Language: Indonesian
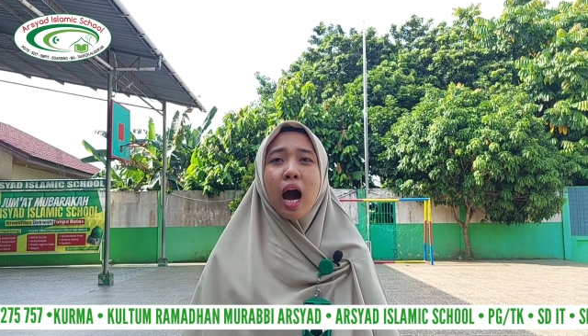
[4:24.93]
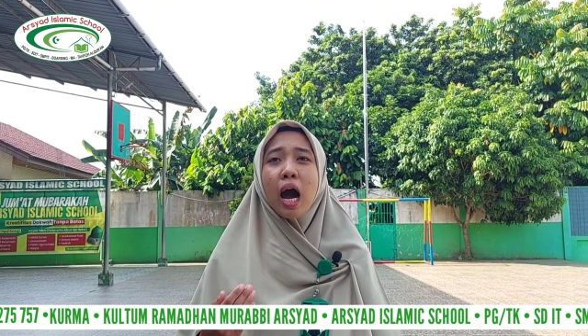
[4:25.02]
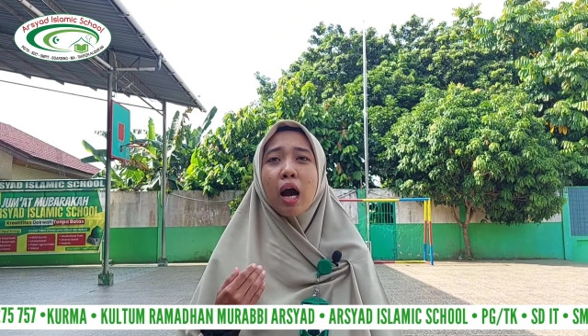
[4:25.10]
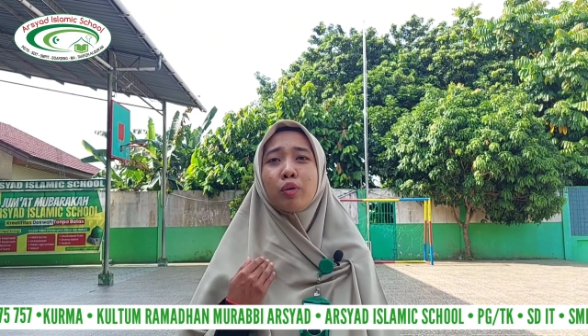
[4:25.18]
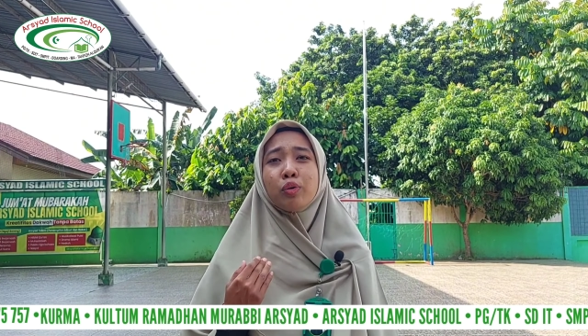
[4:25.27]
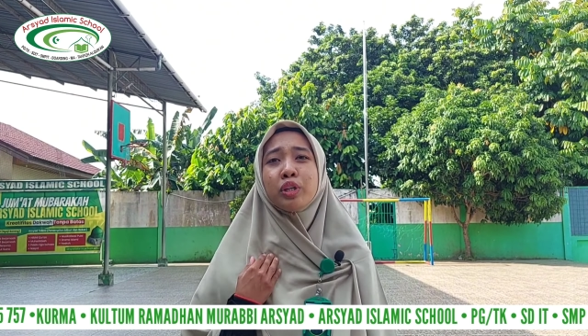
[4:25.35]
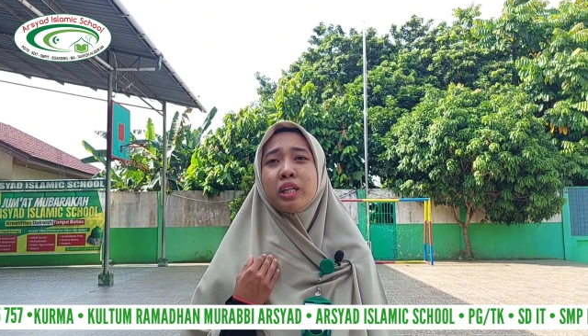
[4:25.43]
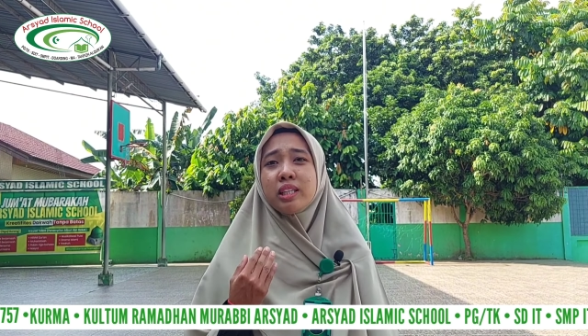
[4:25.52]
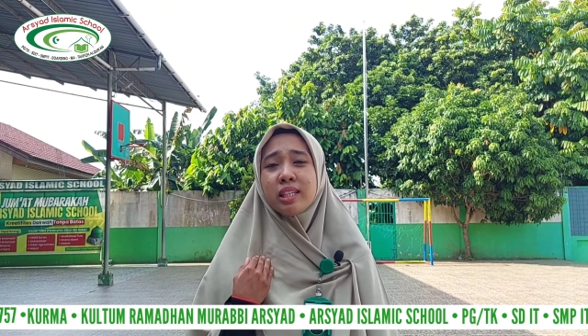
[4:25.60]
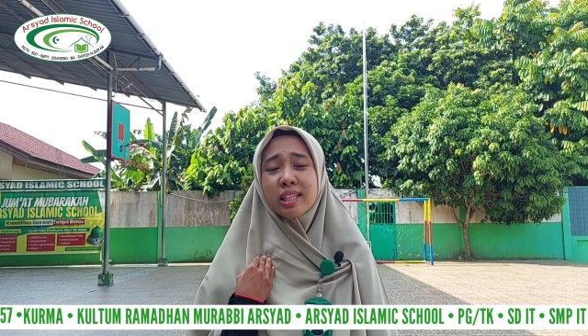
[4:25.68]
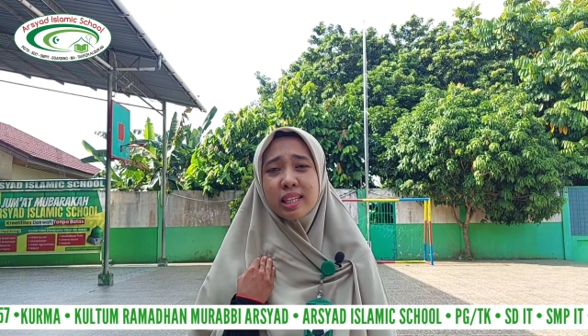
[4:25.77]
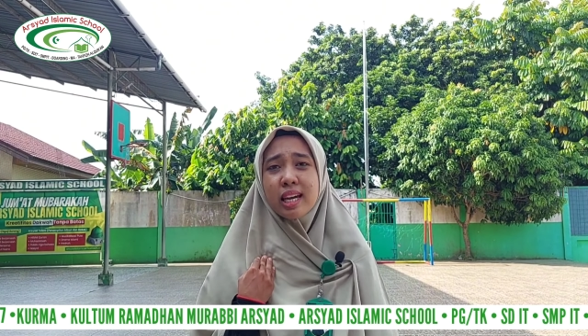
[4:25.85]
Aku
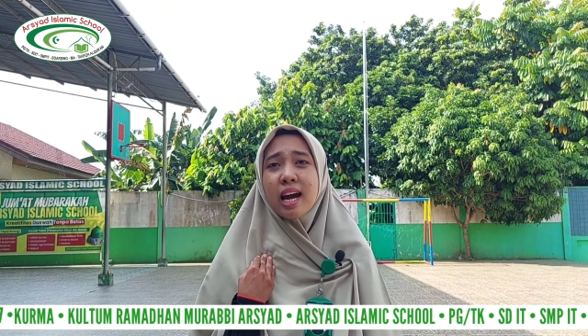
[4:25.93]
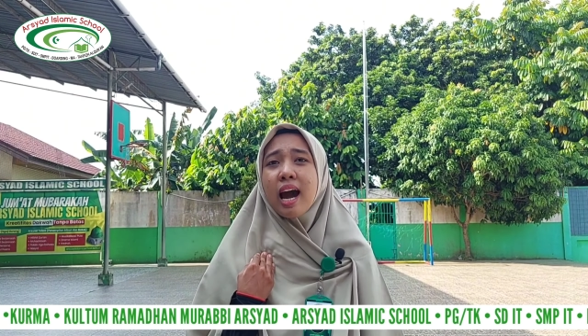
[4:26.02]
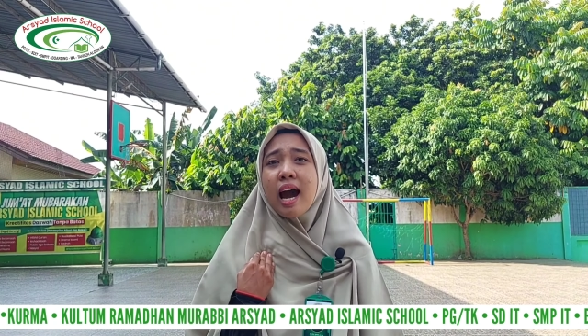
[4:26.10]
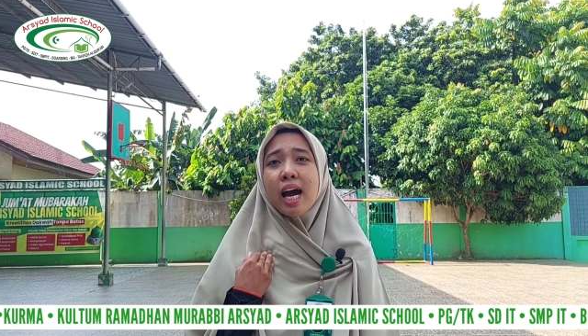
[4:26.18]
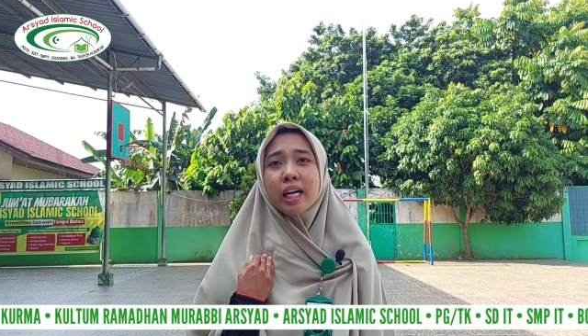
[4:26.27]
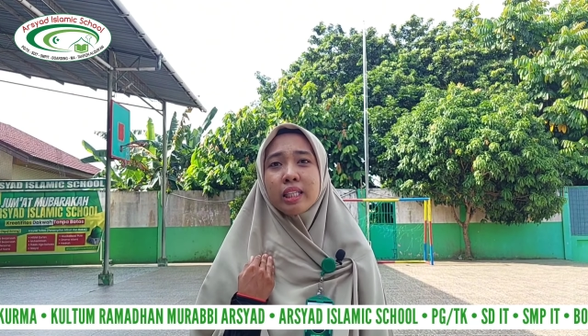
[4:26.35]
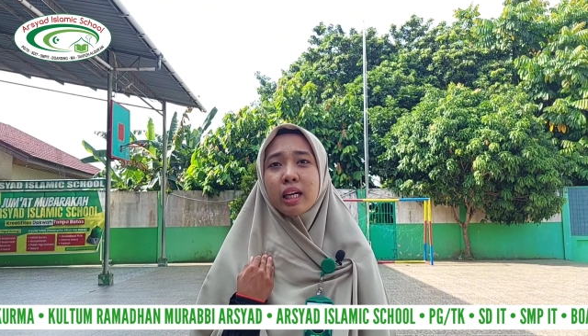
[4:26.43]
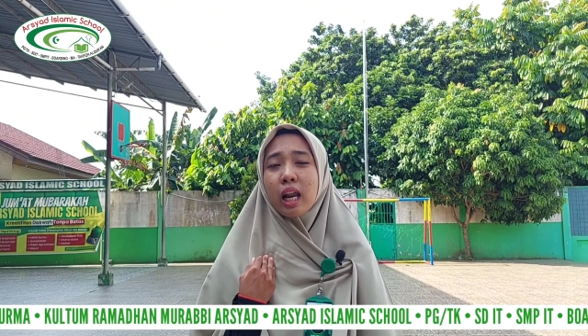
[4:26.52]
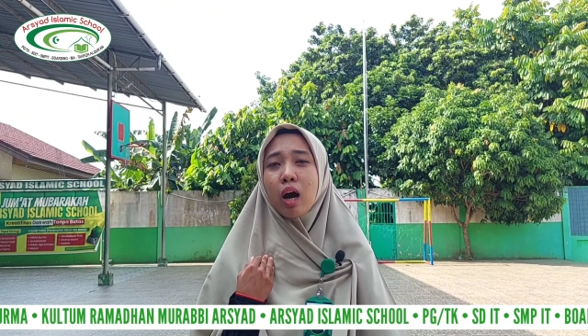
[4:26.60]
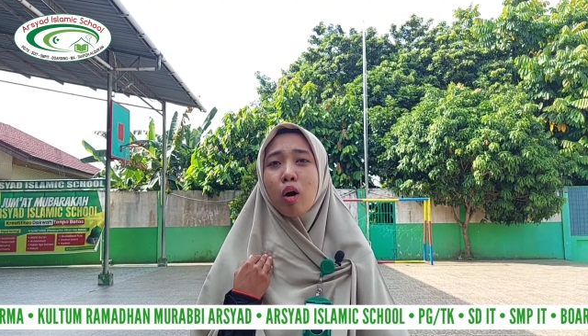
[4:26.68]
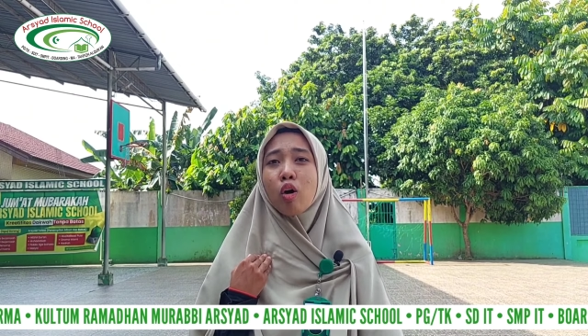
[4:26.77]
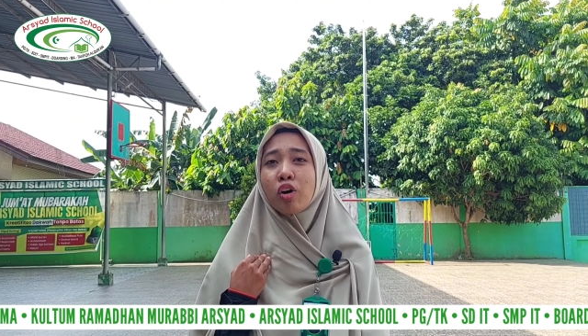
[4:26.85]
ini
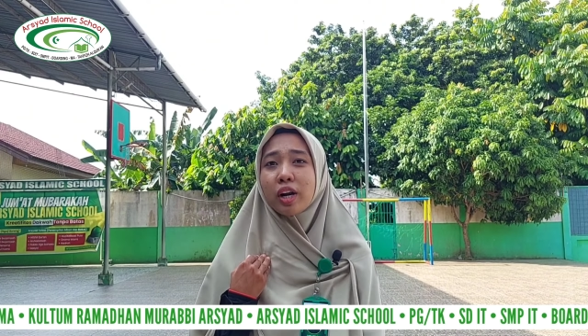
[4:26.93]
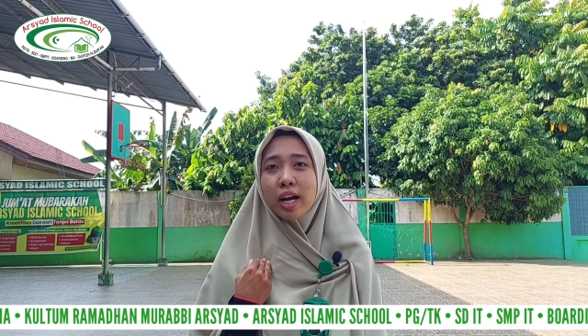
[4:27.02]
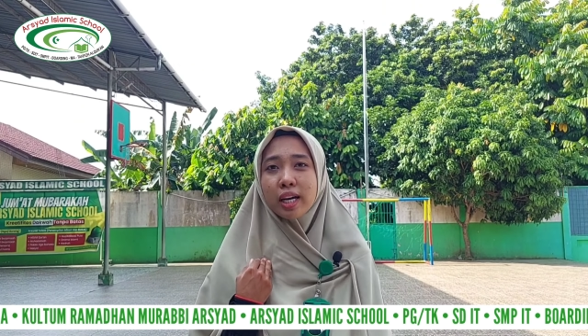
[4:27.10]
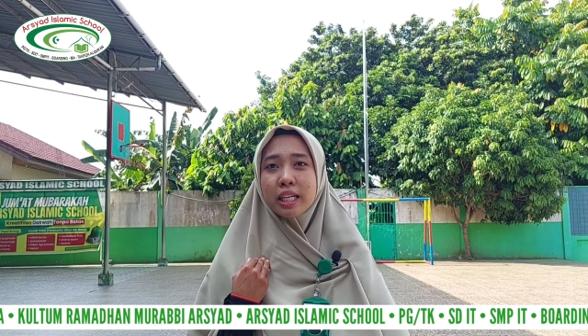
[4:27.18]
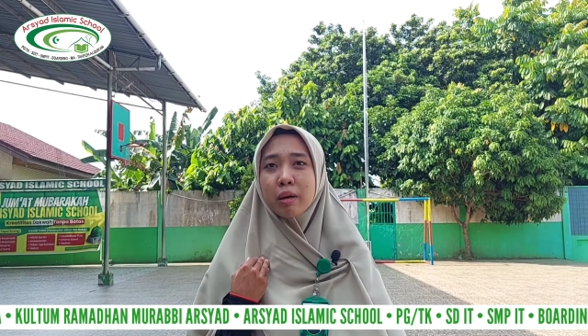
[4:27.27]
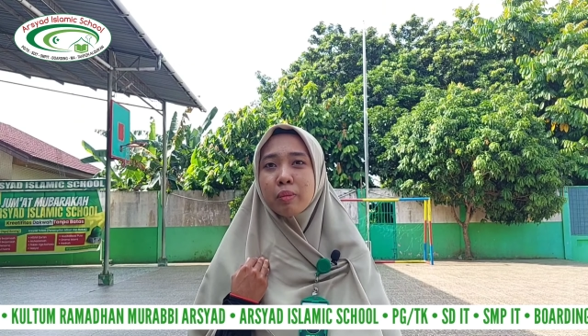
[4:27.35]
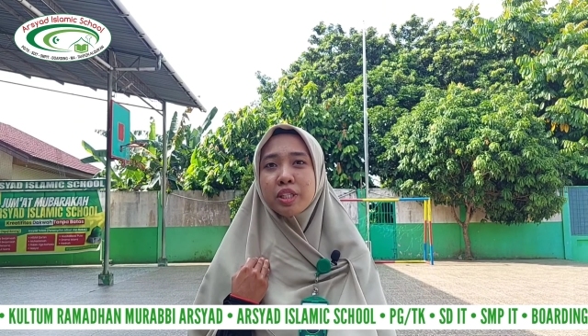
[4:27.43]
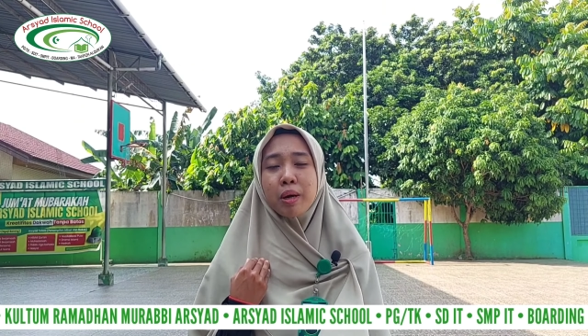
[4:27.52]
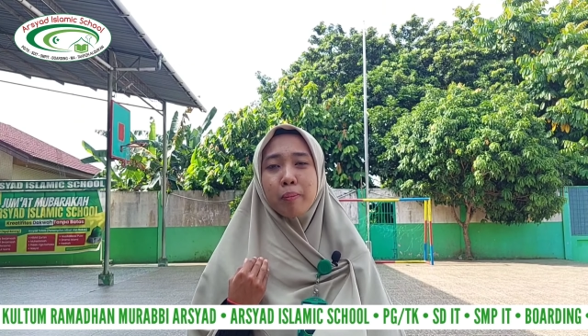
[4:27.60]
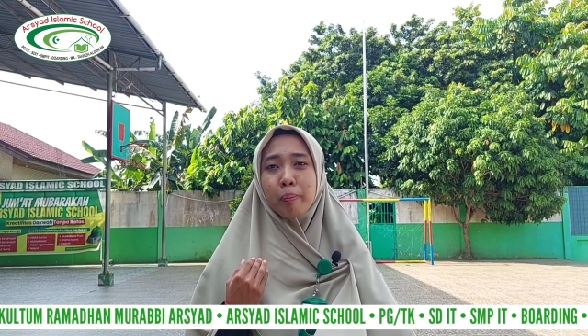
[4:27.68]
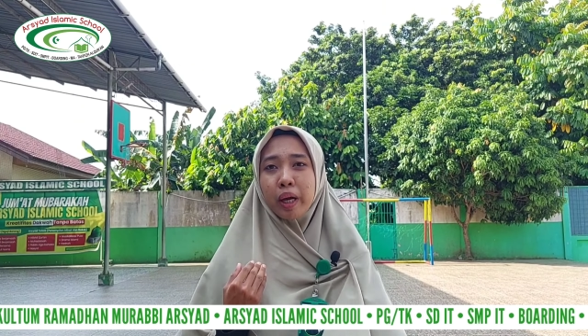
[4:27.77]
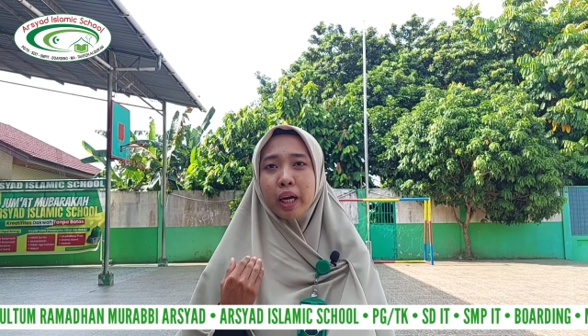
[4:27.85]
hanyalah orang yang
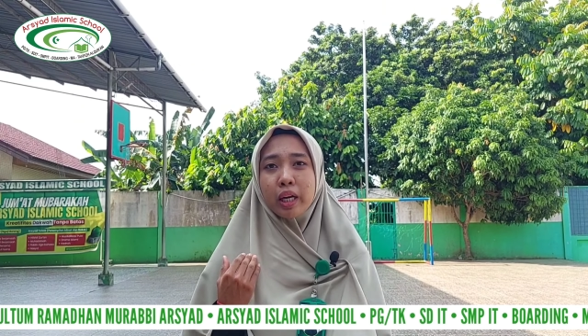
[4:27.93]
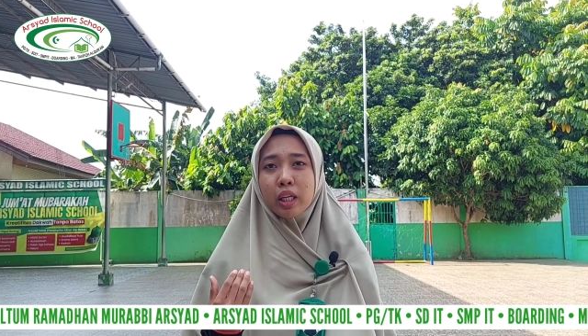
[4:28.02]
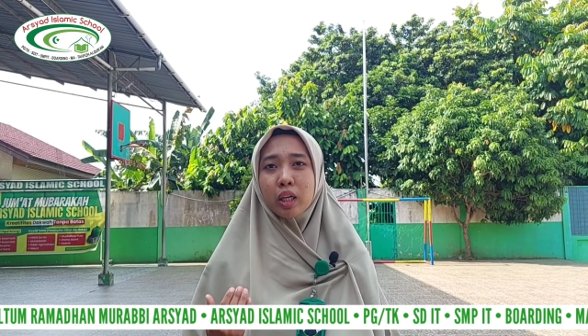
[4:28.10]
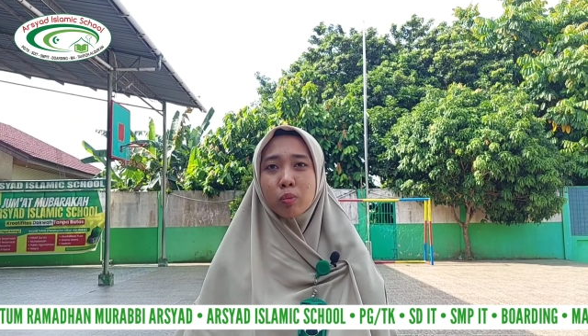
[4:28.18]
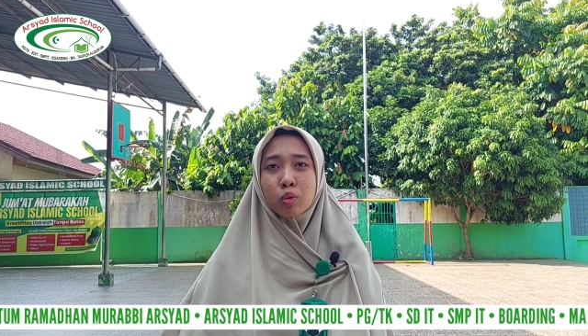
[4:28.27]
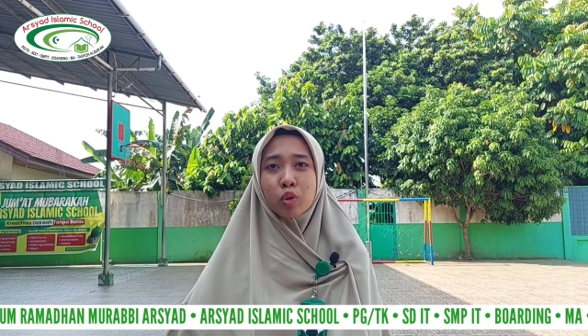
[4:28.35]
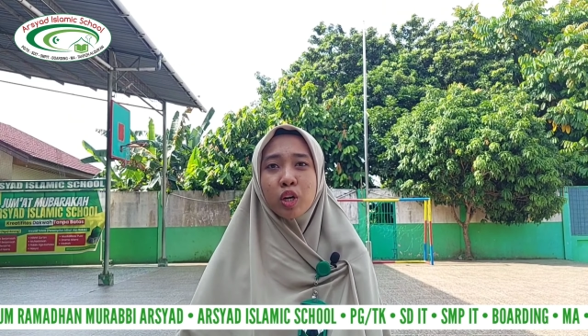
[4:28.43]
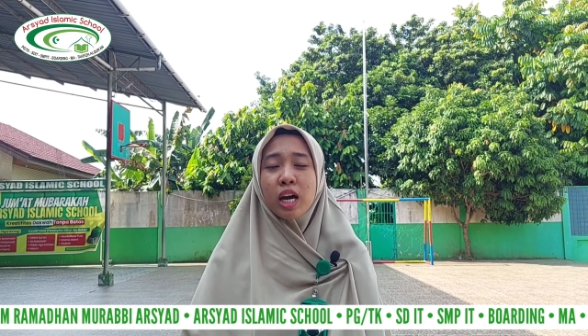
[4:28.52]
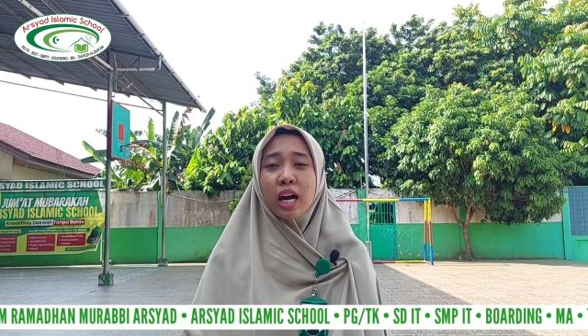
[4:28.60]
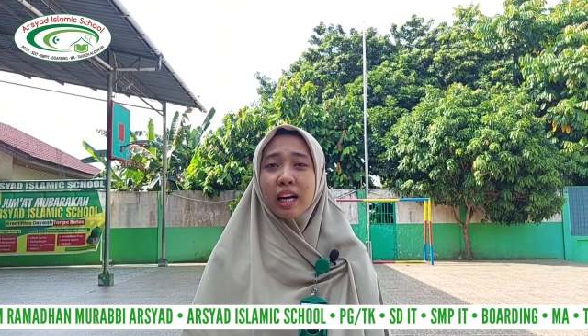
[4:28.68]
menyampaikan ilmu,